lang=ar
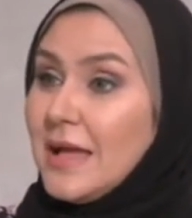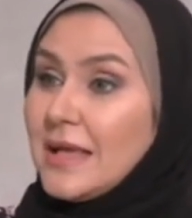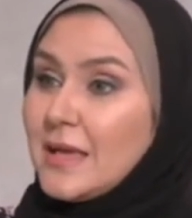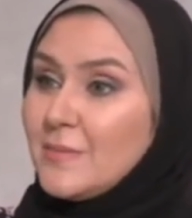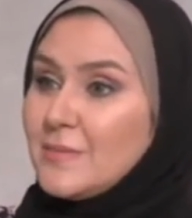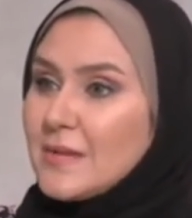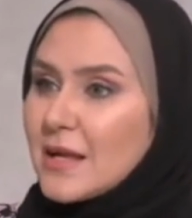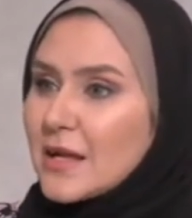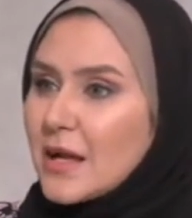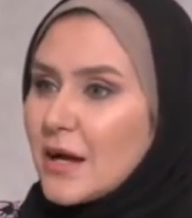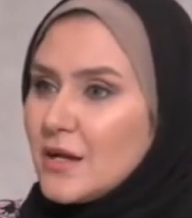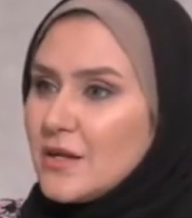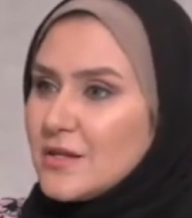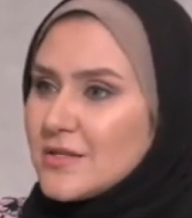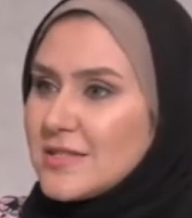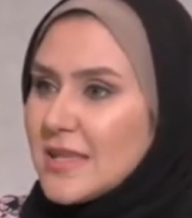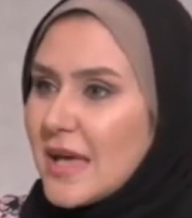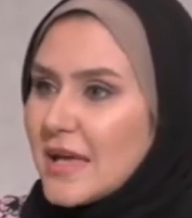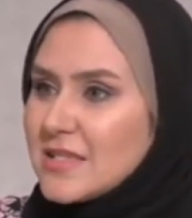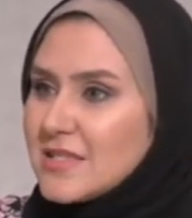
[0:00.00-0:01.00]
جبنا
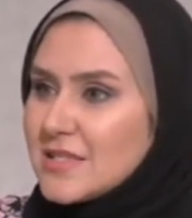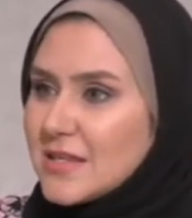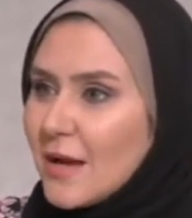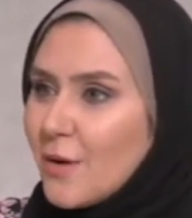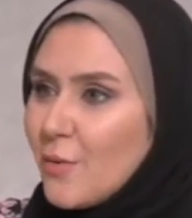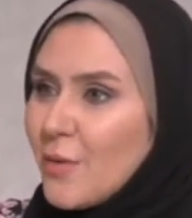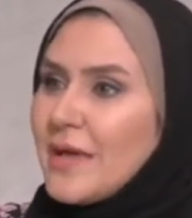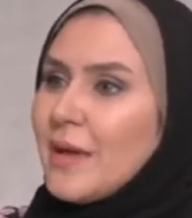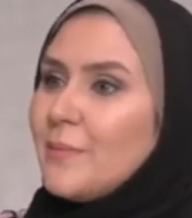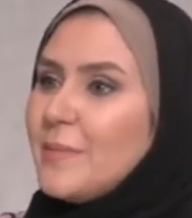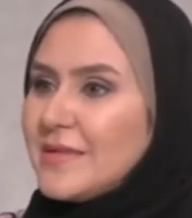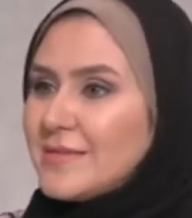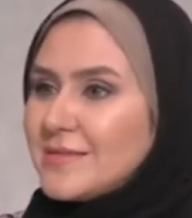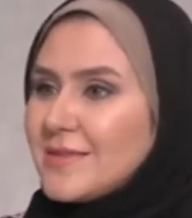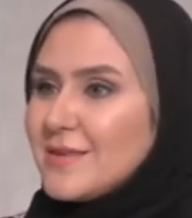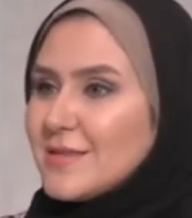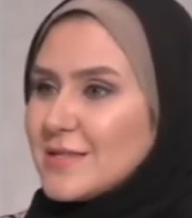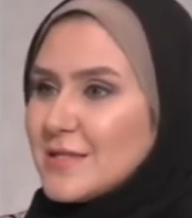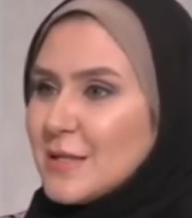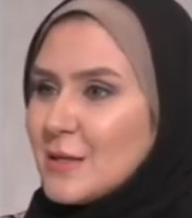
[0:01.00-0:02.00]
الكالرز ازرق وهي
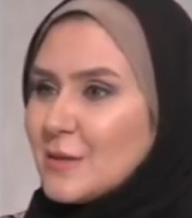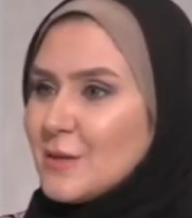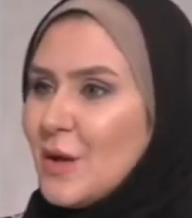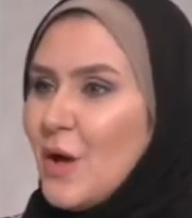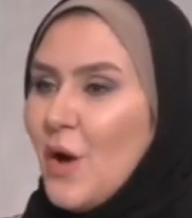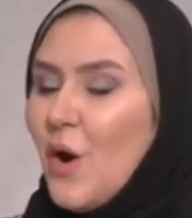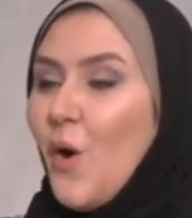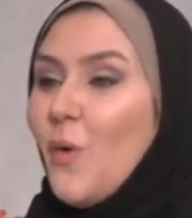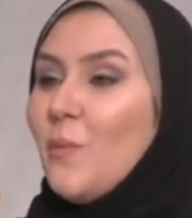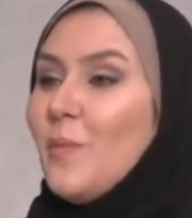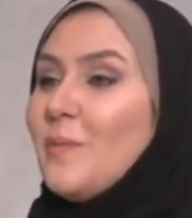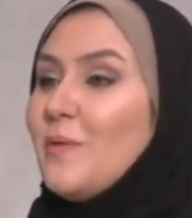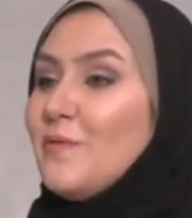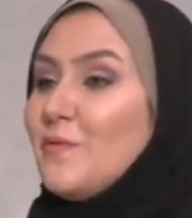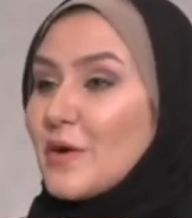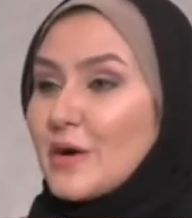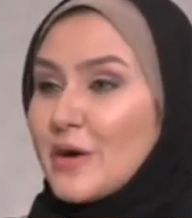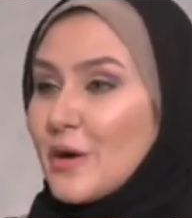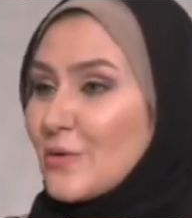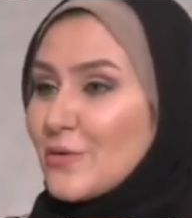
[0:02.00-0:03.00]
بنت اصلا هم ما
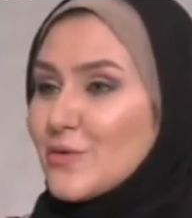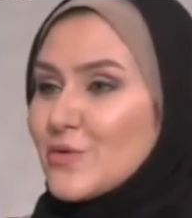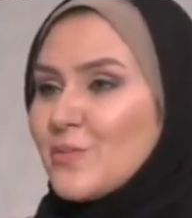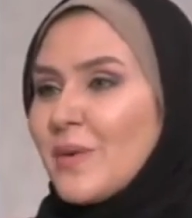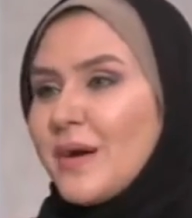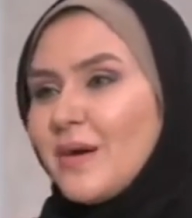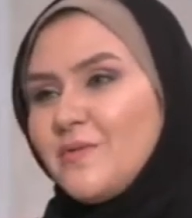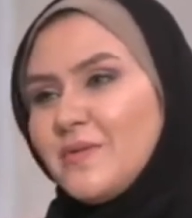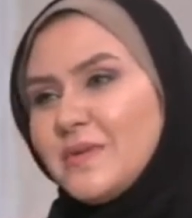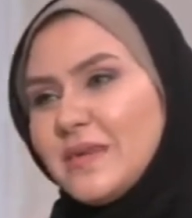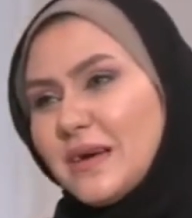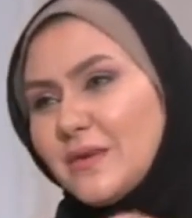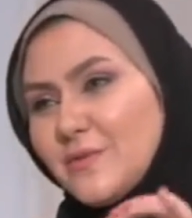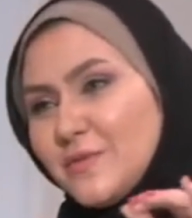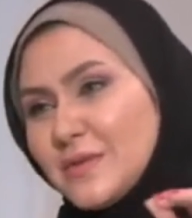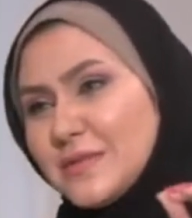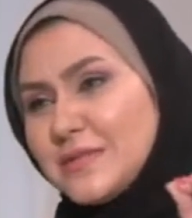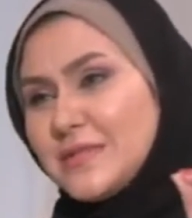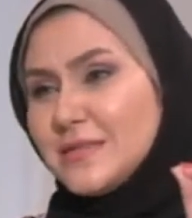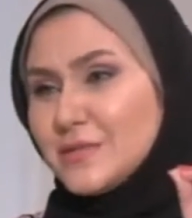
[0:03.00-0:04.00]
فكروش بقى في
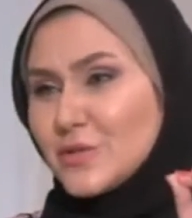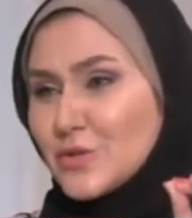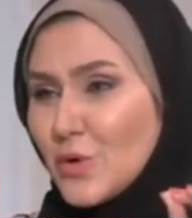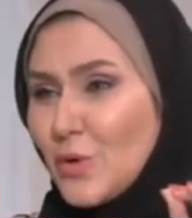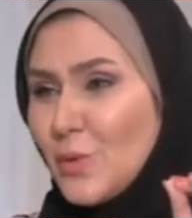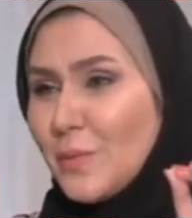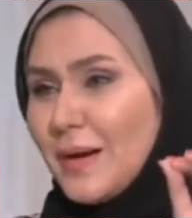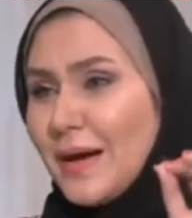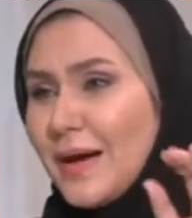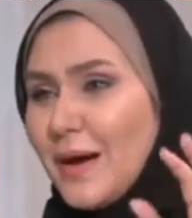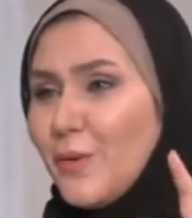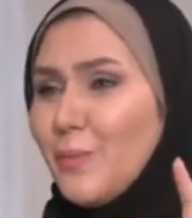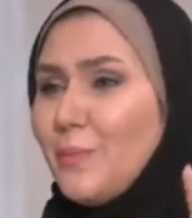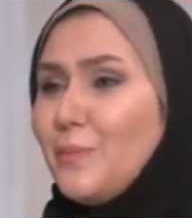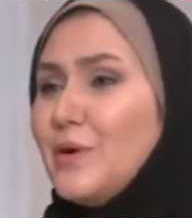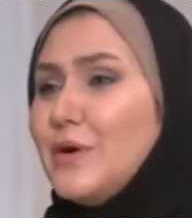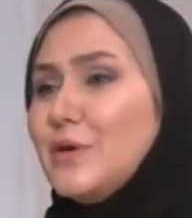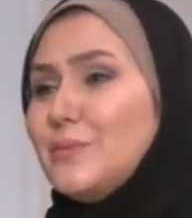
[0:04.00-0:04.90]
عارفه انت الشو بقى أيوة.